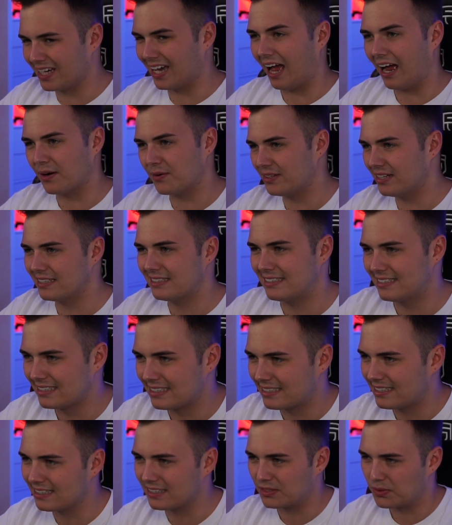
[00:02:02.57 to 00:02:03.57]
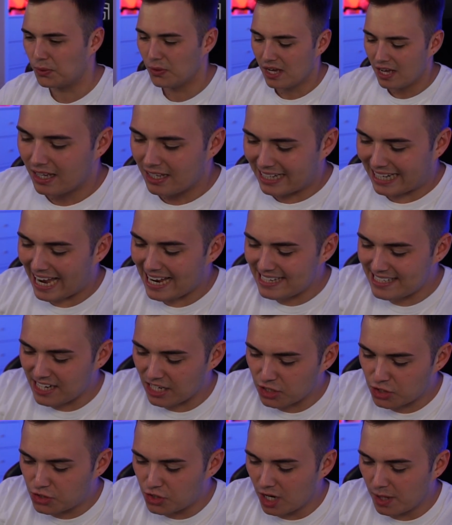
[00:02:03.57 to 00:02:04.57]
krank und jetzt dieses Jahr so.
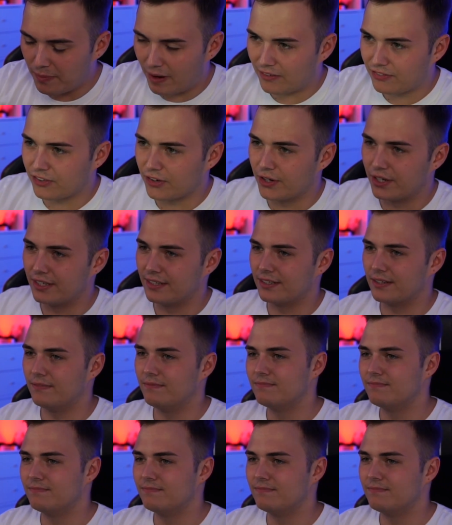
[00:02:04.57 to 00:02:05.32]
Rechter Stürmer, Freunde.